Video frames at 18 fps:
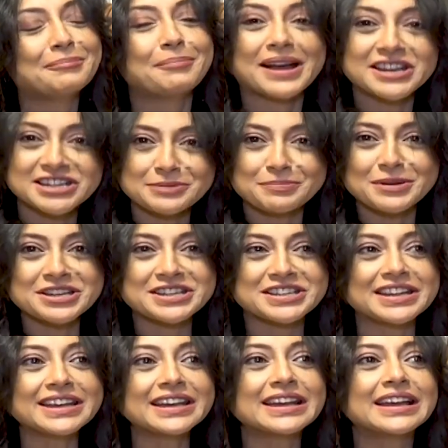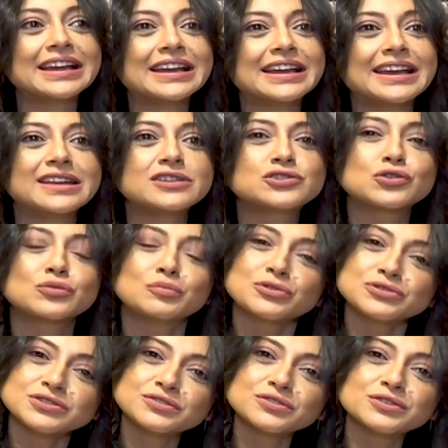পাশাপাশি এই
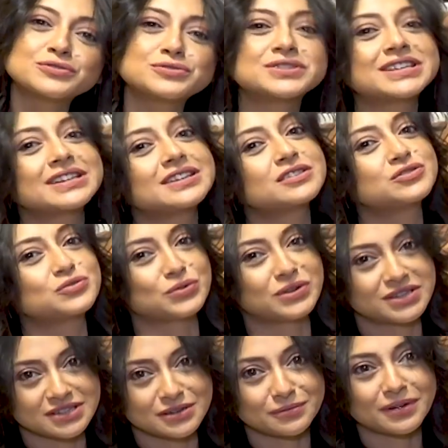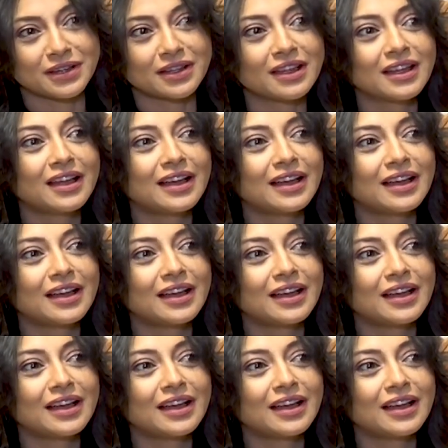সমস্ত কিছু ছেড়ে চলে যাওয়া